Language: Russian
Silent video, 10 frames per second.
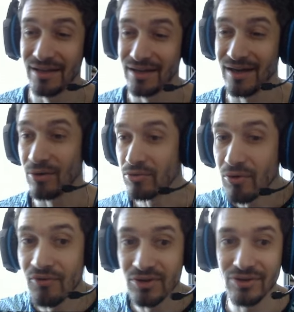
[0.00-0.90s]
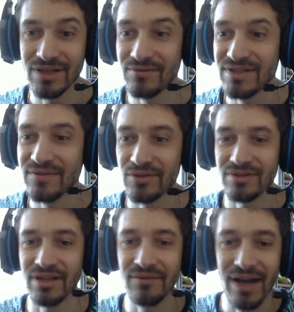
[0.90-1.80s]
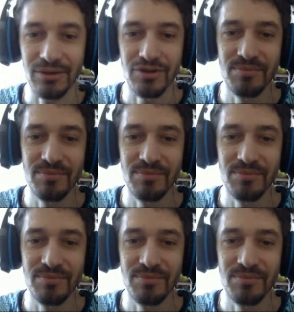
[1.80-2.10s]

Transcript: Э, у него выносливость 92, то есть